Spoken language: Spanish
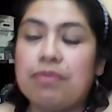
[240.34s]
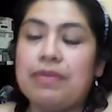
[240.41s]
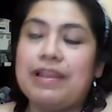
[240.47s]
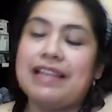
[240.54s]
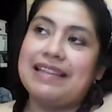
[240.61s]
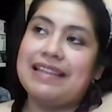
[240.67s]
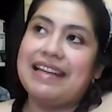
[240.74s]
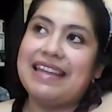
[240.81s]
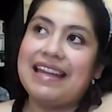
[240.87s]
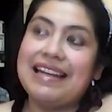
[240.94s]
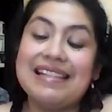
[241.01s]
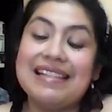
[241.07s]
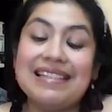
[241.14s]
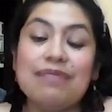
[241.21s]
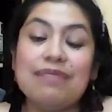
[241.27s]
estarían
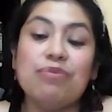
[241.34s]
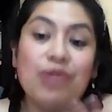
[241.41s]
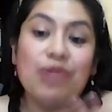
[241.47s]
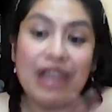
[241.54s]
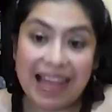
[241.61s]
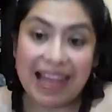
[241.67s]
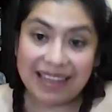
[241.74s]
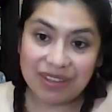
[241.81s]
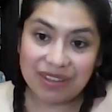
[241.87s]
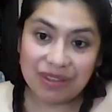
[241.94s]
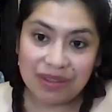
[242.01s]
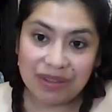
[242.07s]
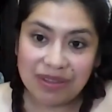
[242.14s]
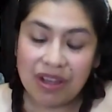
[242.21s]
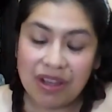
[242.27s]

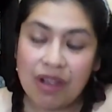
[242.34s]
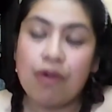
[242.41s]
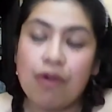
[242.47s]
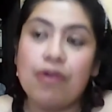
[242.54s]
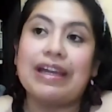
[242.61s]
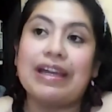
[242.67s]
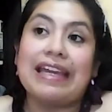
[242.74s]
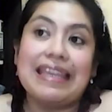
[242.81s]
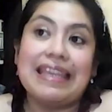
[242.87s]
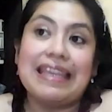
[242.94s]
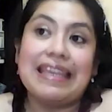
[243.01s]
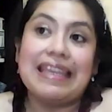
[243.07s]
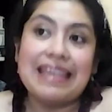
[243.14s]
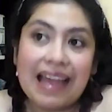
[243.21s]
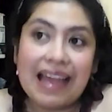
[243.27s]
estimulando o que
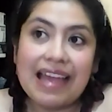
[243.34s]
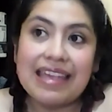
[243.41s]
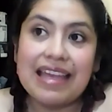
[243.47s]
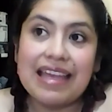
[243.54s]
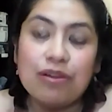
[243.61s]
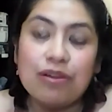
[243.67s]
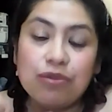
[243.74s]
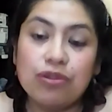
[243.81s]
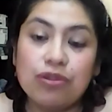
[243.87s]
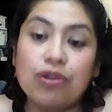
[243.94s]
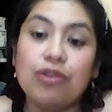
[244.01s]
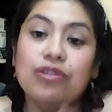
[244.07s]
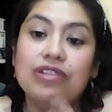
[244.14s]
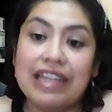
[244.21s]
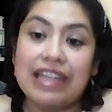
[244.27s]
ya hay algún
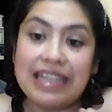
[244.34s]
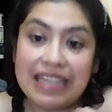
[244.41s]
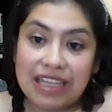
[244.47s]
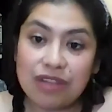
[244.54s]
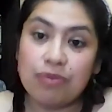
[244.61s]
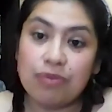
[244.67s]
contenido